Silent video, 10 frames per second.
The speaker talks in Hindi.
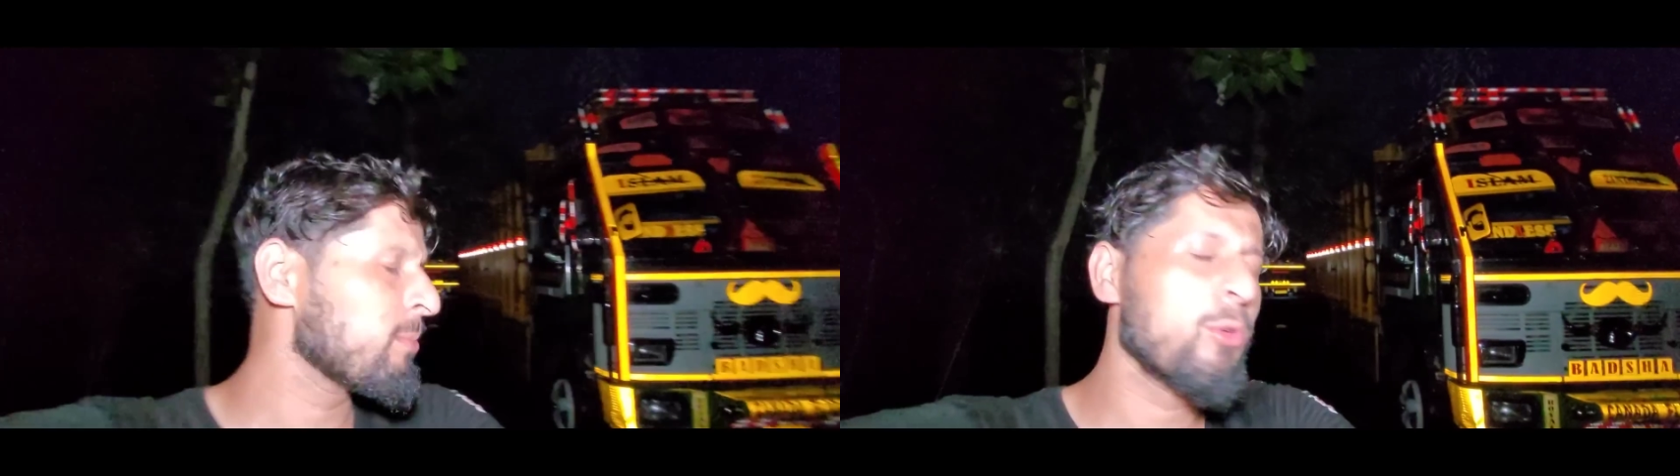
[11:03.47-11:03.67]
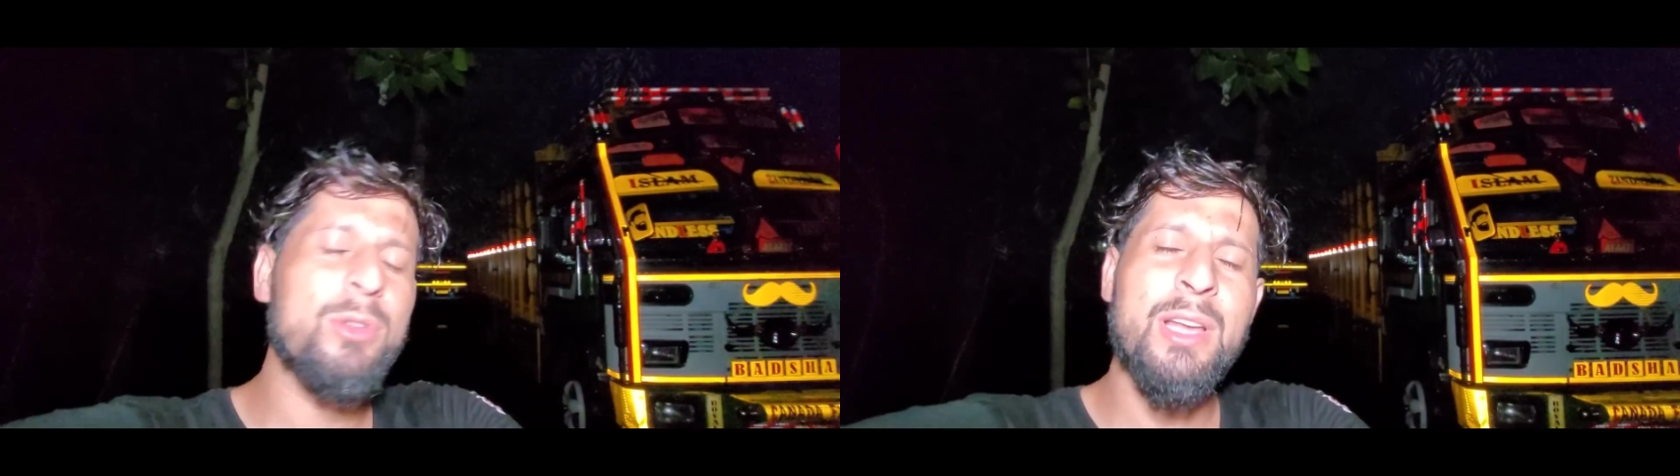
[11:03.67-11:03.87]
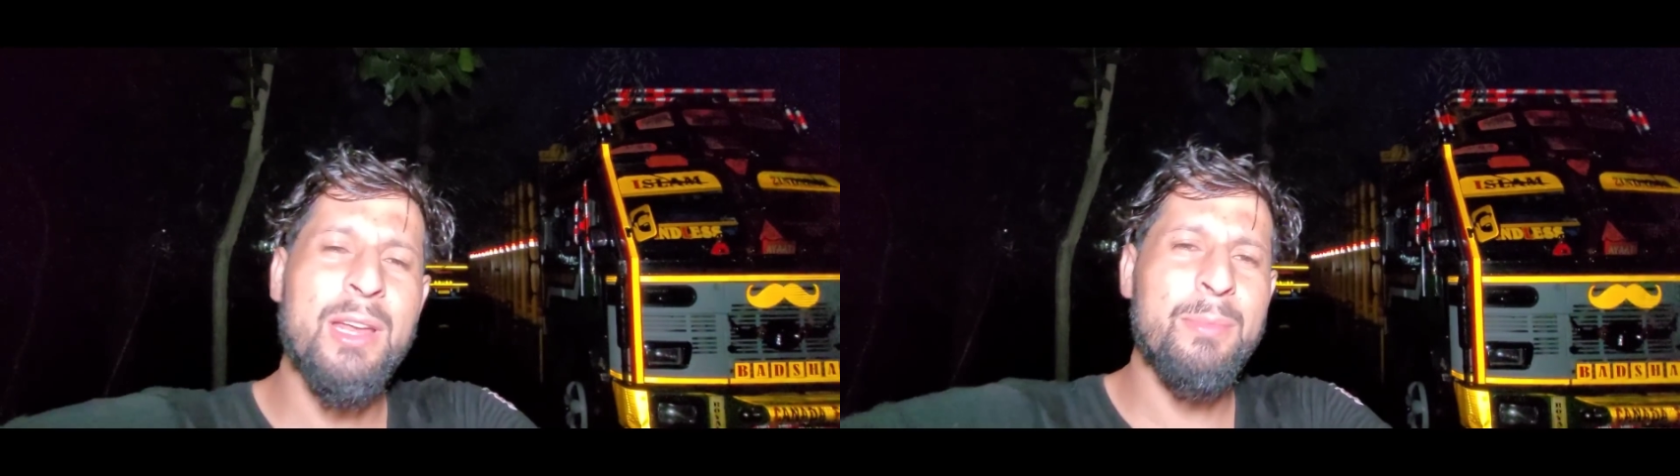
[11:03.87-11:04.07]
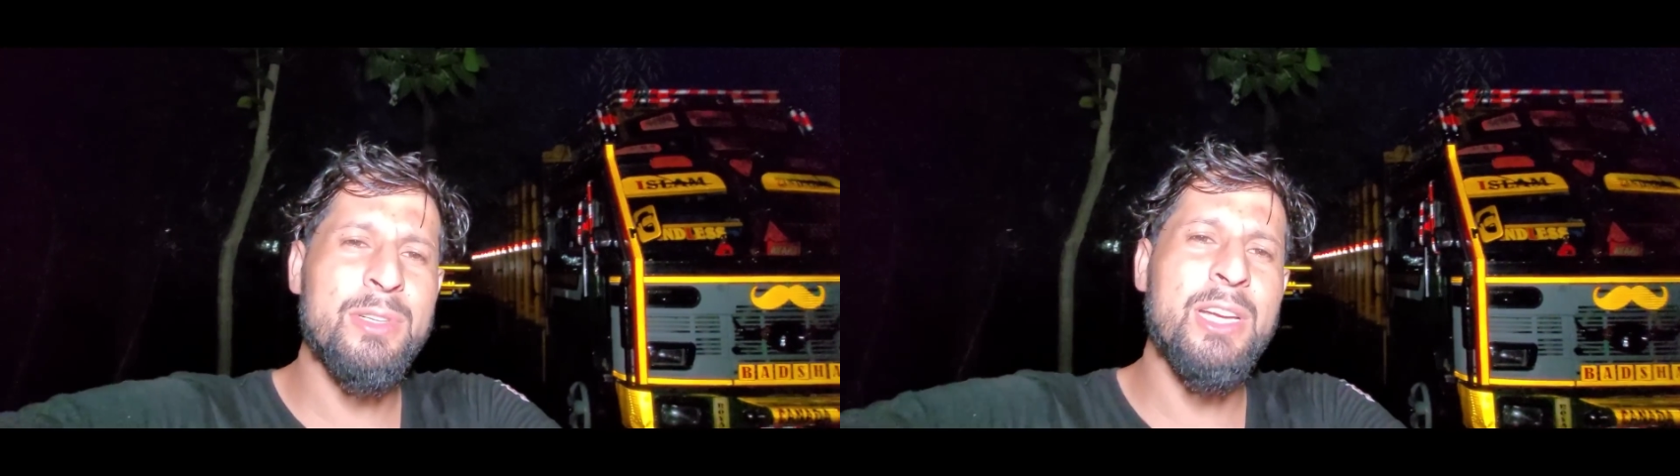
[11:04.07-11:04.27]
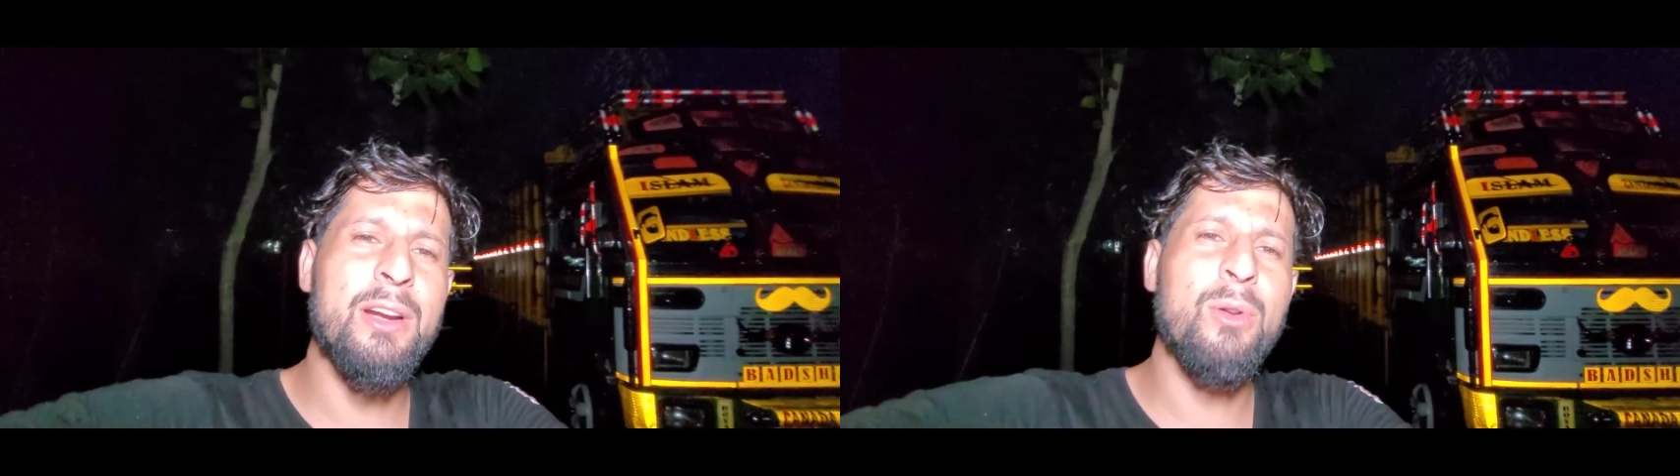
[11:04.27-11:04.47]
ना बहुत सारी
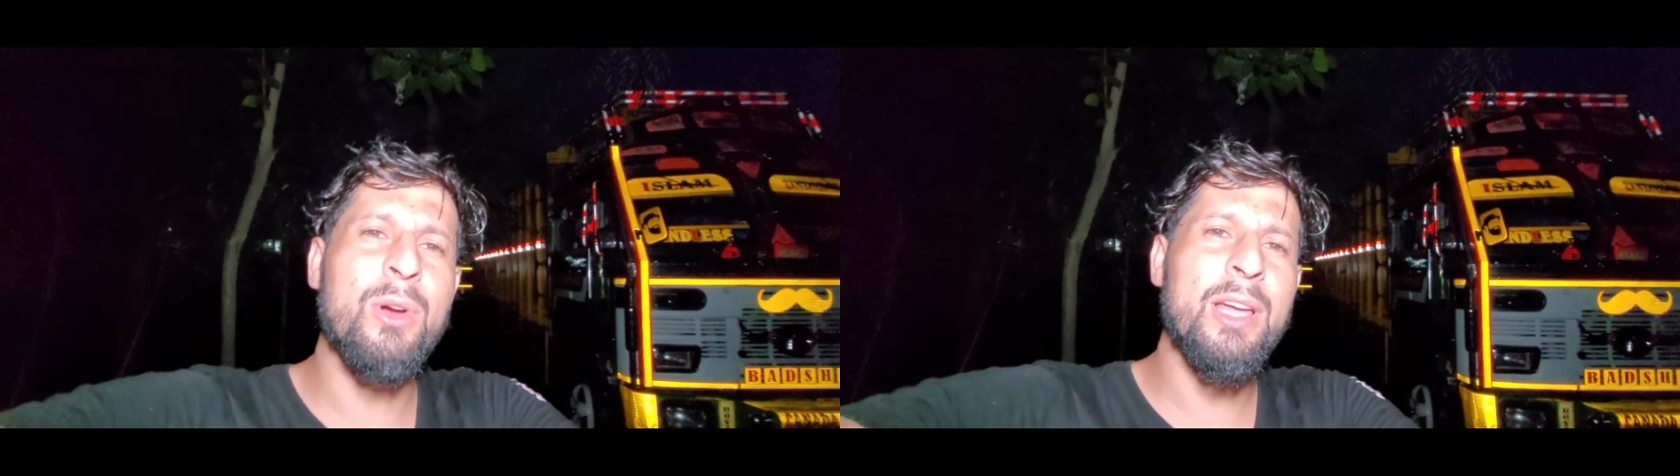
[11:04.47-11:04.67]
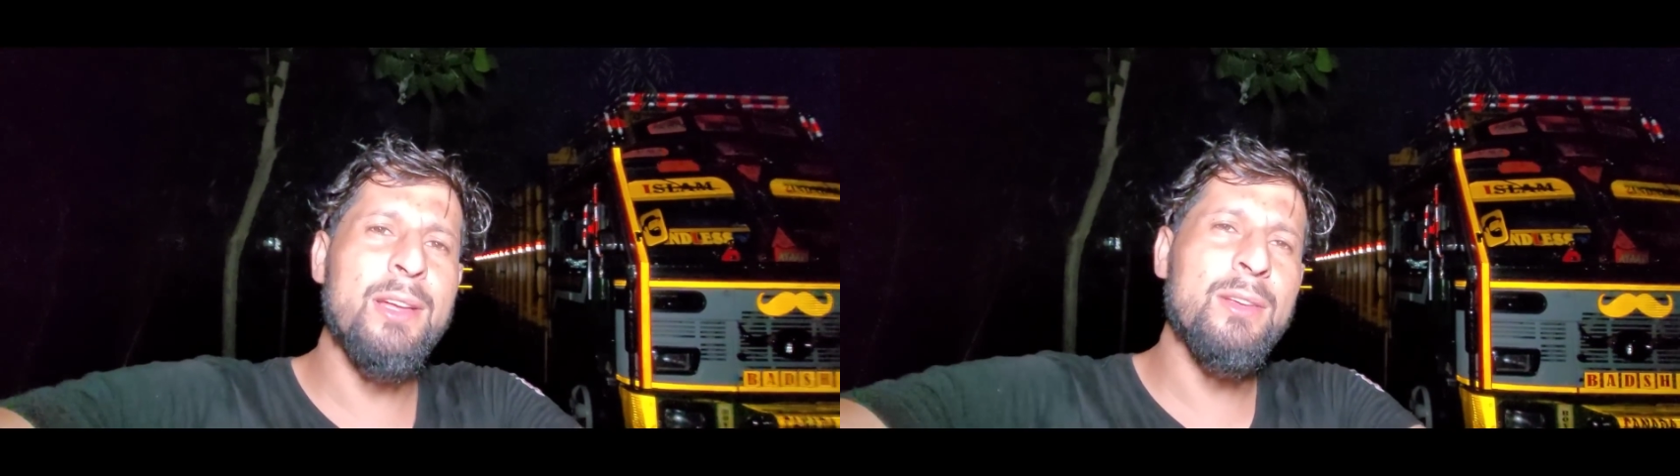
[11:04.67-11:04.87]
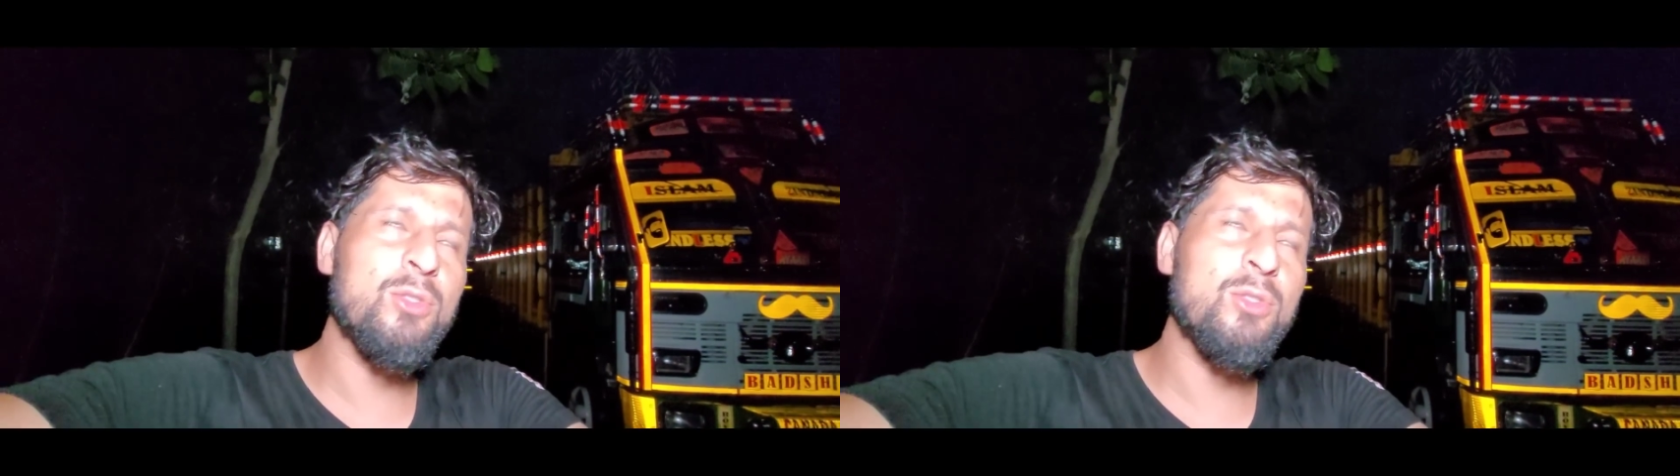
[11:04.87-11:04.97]
चिकड़ हो गया